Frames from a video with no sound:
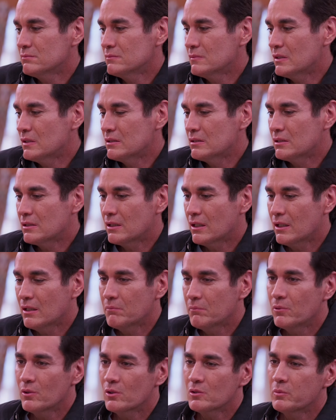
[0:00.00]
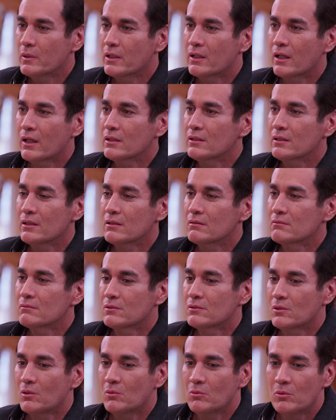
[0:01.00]
Ni siquiera puedo explicarte
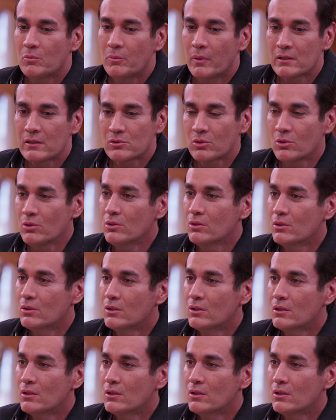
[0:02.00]
cómo pasó.